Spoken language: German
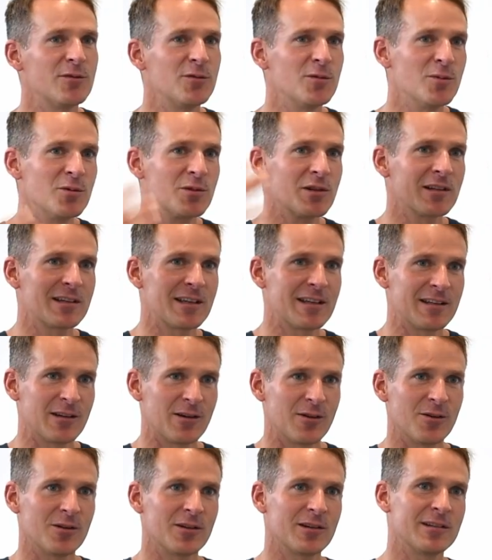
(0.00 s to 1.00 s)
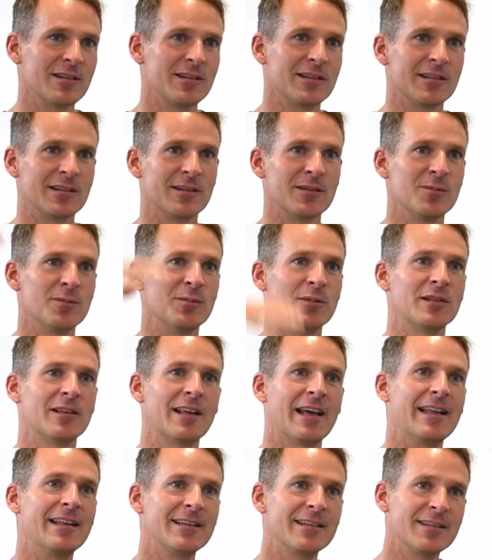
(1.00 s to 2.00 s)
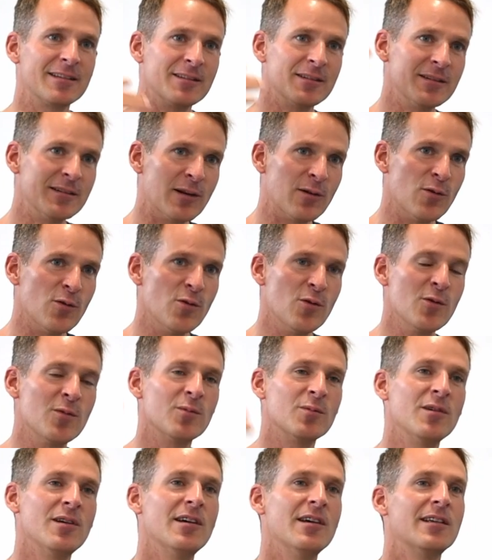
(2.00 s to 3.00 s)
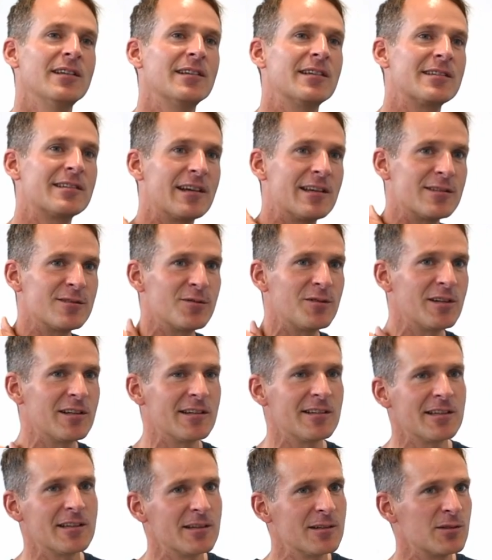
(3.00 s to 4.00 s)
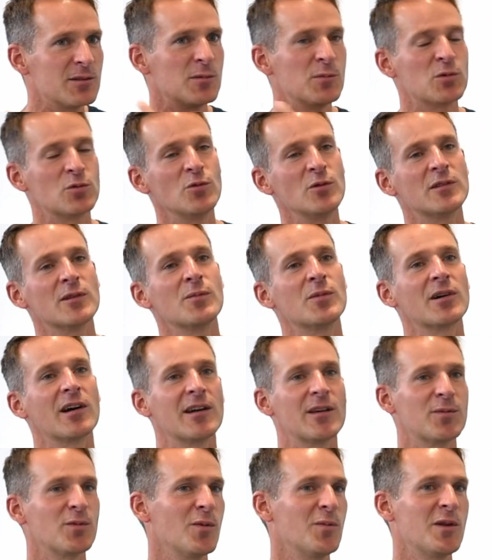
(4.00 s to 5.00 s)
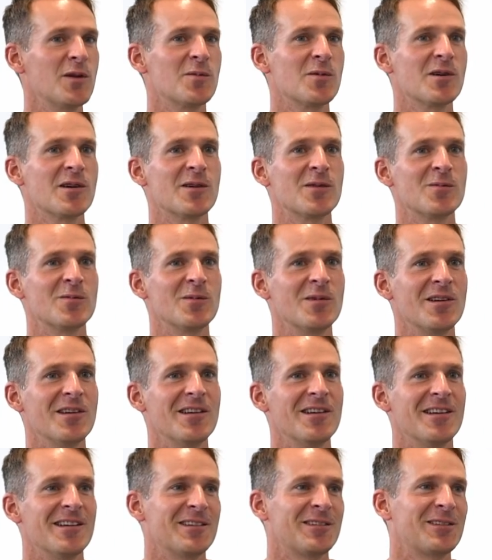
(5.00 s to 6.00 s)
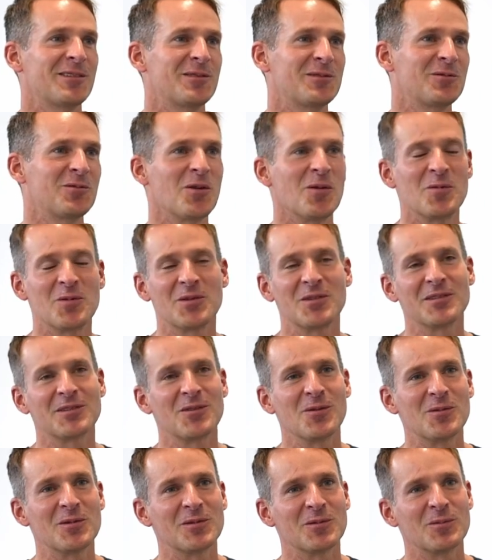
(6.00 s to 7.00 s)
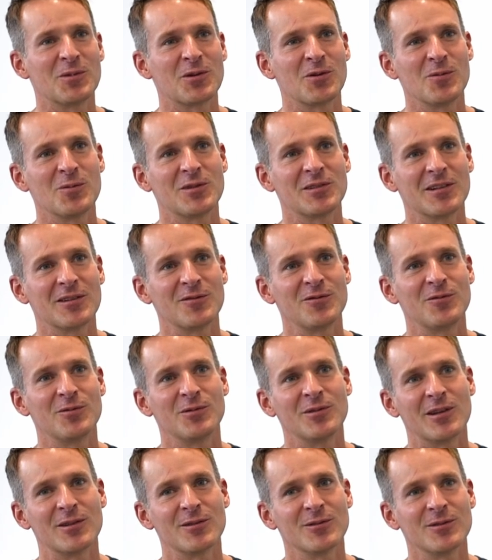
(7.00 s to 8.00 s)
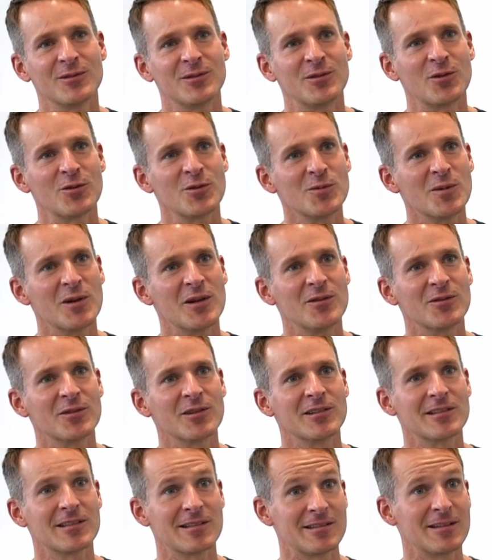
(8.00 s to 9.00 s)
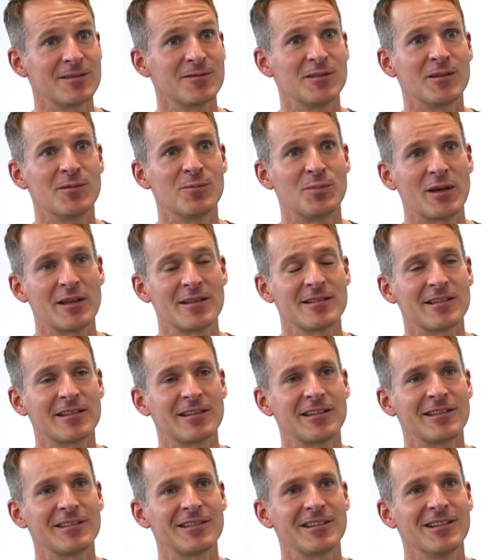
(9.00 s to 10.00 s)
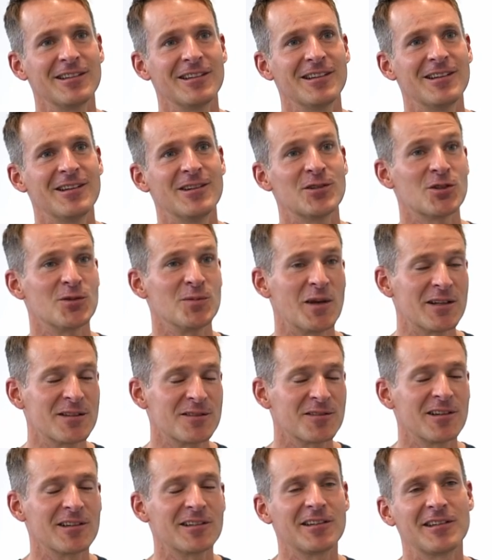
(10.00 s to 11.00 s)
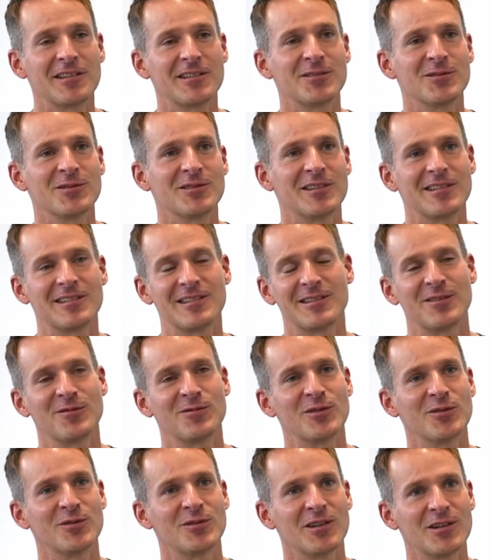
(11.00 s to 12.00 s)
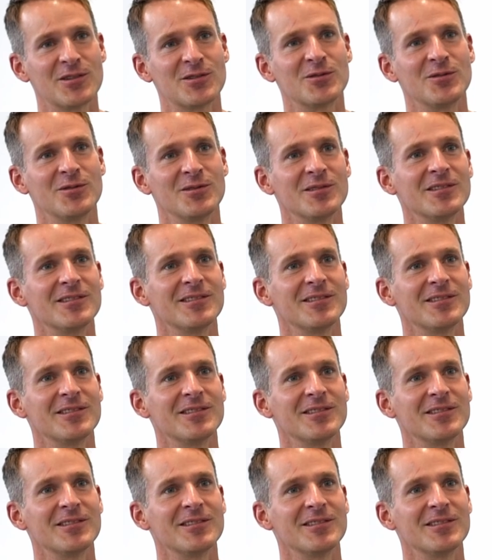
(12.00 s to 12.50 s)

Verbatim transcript: Übungen gehen ja auch ähm, mit den Händen nach oben. Das heißt, viele, die im Schulterbereich Probleme haben, komme ich, komm ich, dann bekomme ich dann also Rückmeldungen, dass es jetzt wieder besser geht, schmerzfrei geht und das ist einfach total schön.